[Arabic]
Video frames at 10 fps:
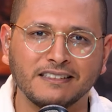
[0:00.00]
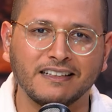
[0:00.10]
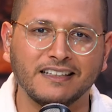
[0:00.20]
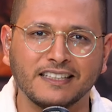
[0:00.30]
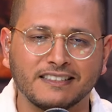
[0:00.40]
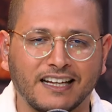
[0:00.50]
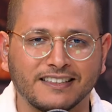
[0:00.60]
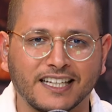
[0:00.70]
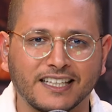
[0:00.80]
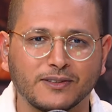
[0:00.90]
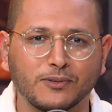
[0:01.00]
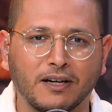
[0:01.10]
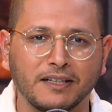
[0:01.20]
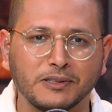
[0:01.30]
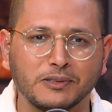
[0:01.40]
الياس اعتقد
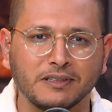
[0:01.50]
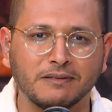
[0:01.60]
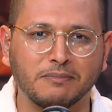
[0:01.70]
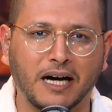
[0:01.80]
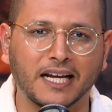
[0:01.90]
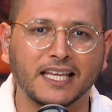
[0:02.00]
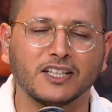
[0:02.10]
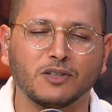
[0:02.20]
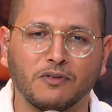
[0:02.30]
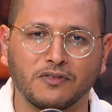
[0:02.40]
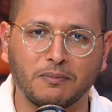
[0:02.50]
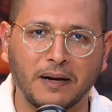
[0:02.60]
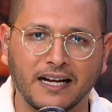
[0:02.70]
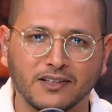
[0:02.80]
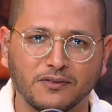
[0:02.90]
وانه مع كينجدوم اوف ذا
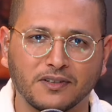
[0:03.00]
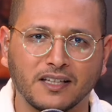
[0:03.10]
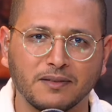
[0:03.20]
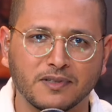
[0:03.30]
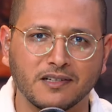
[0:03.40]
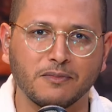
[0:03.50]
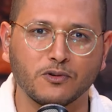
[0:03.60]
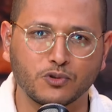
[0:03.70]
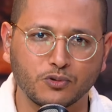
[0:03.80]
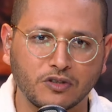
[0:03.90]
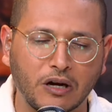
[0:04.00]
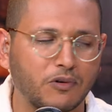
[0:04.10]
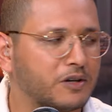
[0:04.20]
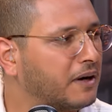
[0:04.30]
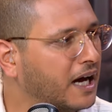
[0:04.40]
بلانيت اوف ذا ايبس اللي موجود
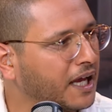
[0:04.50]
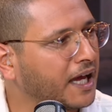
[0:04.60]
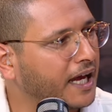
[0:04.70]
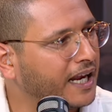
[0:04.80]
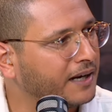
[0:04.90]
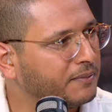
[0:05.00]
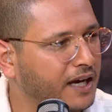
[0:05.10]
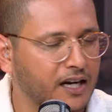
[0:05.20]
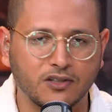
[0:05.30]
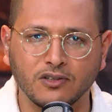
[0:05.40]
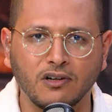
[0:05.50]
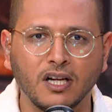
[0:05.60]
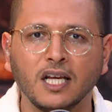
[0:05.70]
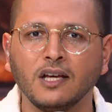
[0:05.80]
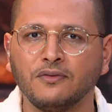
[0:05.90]
تو اللي محقق هالارباح
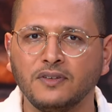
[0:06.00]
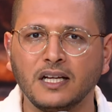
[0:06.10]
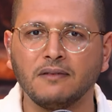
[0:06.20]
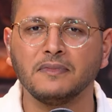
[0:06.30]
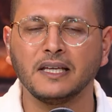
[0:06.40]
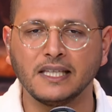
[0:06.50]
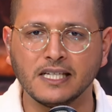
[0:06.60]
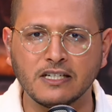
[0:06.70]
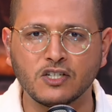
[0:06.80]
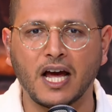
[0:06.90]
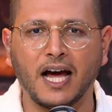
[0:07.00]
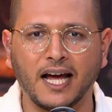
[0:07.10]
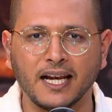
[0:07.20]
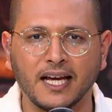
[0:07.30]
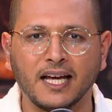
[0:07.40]
الكل فيلم ينجح
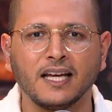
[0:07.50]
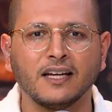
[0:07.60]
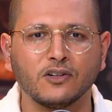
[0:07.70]
على